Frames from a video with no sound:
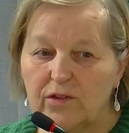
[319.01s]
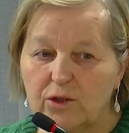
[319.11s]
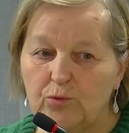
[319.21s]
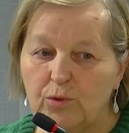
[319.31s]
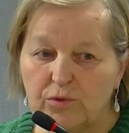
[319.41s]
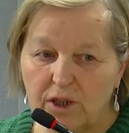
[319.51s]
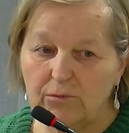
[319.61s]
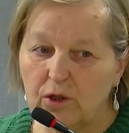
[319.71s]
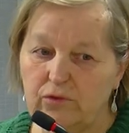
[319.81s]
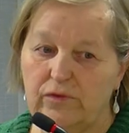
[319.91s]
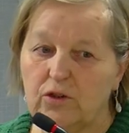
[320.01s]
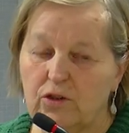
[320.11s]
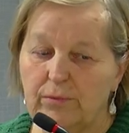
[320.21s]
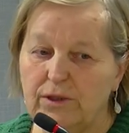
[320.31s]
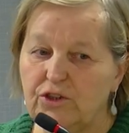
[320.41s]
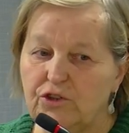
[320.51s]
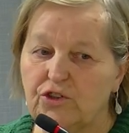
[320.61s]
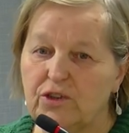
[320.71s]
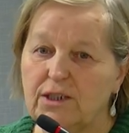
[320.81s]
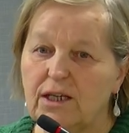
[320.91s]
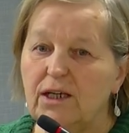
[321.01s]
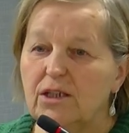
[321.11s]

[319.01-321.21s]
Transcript: zakupu przedmiotów ortopedycznych.